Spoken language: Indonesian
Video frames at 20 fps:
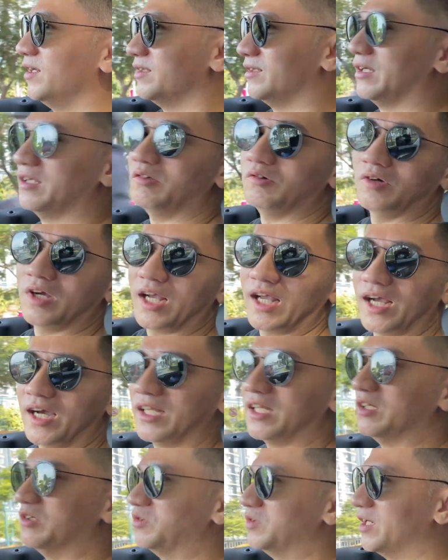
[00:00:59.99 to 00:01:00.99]
saya juga
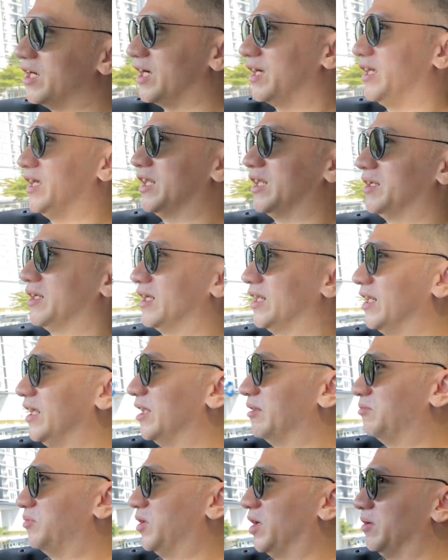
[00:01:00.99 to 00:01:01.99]
kangen juga ingin
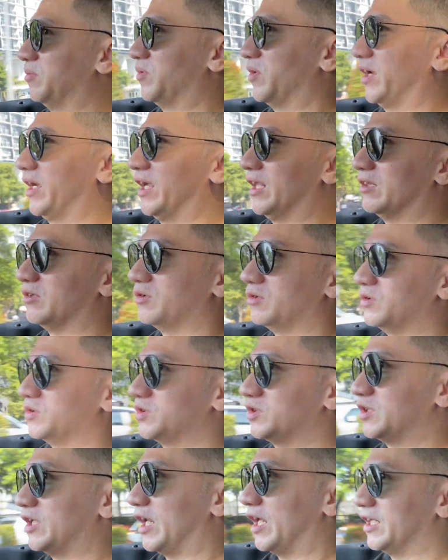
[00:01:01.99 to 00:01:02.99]
ngelihat proyek-proyek itu
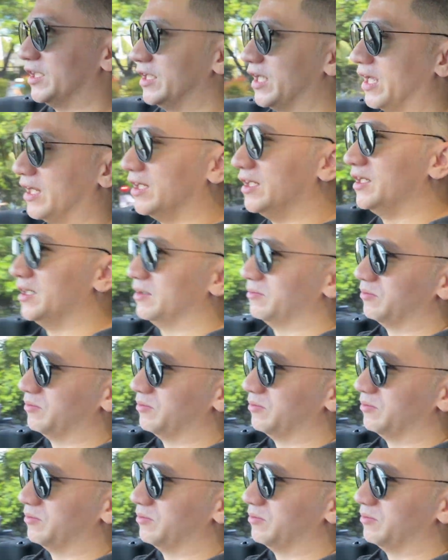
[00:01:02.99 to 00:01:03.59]
setelah jadi